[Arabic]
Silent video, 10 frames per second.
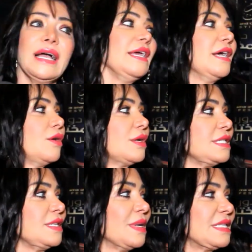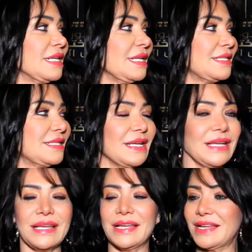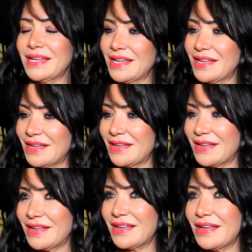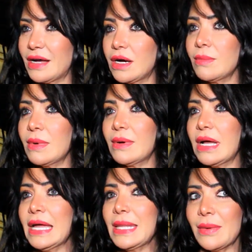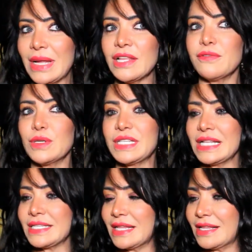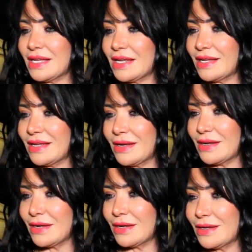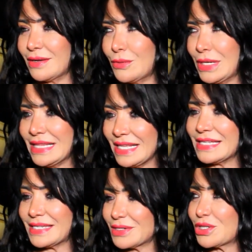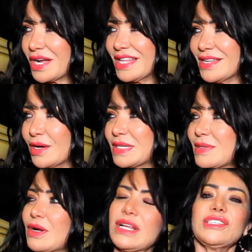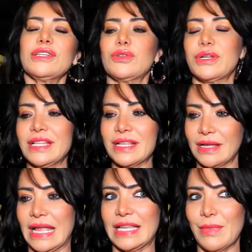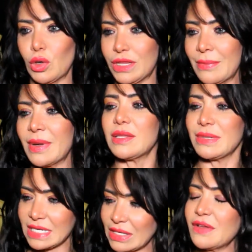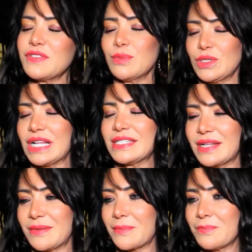هي اوريدي مثلت آه، آه، احنا عملنا في مسلسل آه، ولاد ناس اشتغلنا بس ما كانش الدورين يعني ما قدام بعض بس كان نفس المسلسل